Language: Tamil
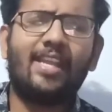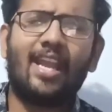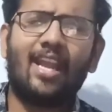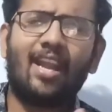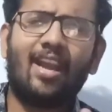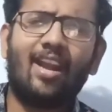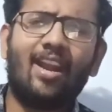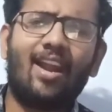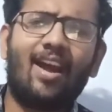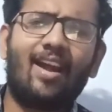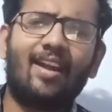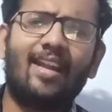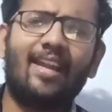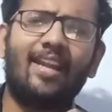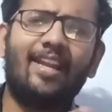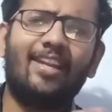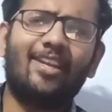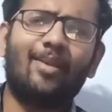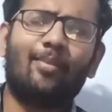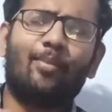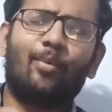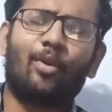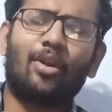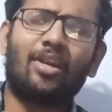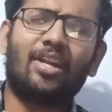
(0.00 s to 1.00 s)
எங்களால்
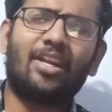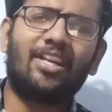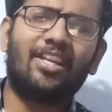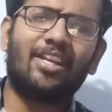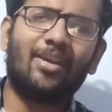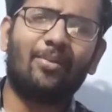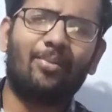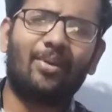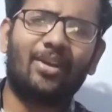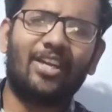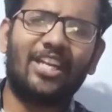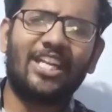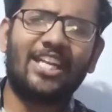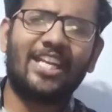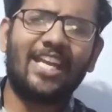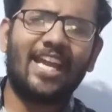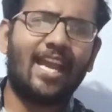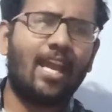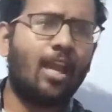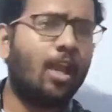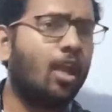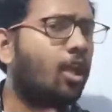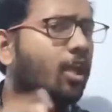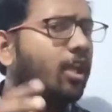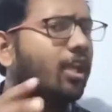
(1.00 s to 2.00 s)
நீங்கள் புறக்கணிக்கப்பட்டீங்க
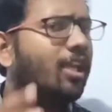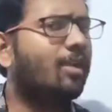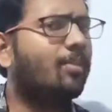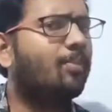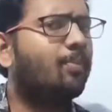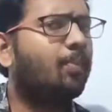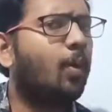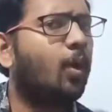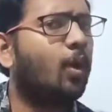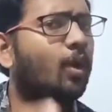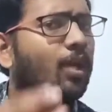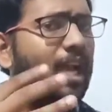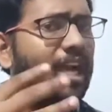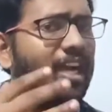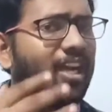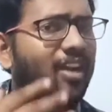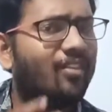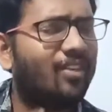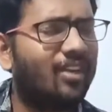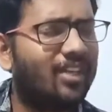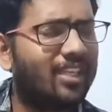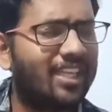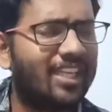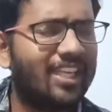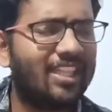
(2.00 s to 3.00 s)
இப்போ
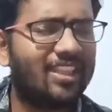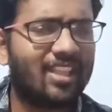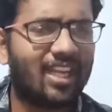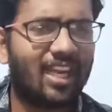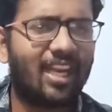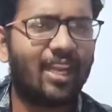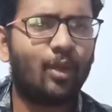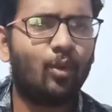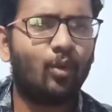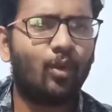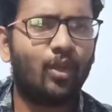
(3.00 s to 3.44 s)
நாங்கள் வெட்கி தலை